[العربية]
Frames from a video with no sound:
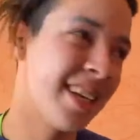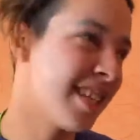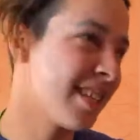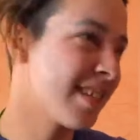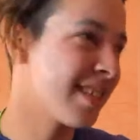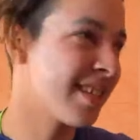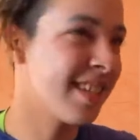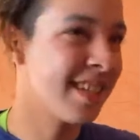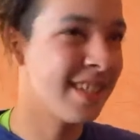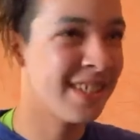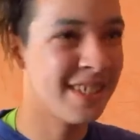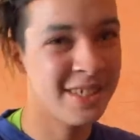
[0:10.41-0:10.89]

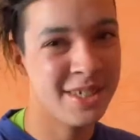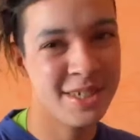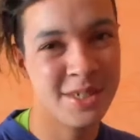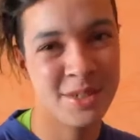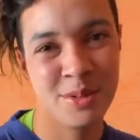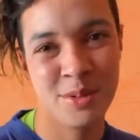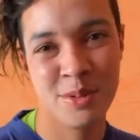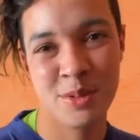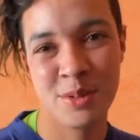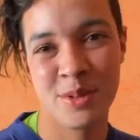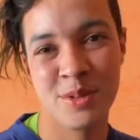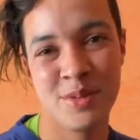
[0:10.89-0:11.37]
اصليا
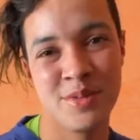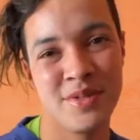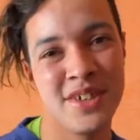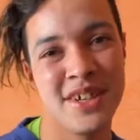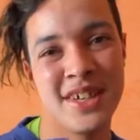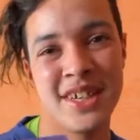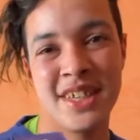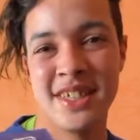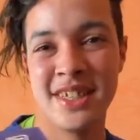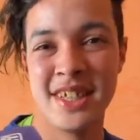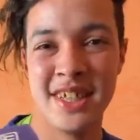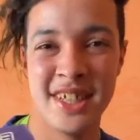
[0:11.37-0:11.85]
كندوزو في
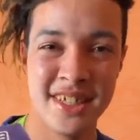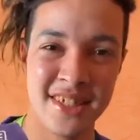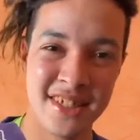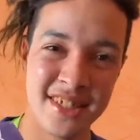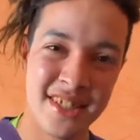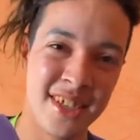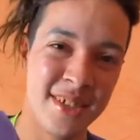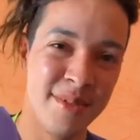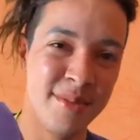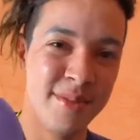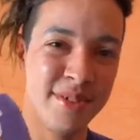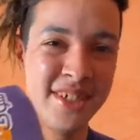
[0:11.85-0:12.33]
اكادير عند
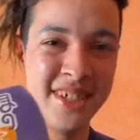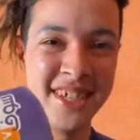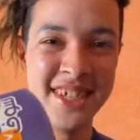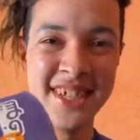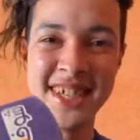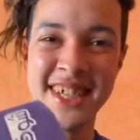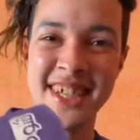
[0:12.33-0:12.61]
صاحبي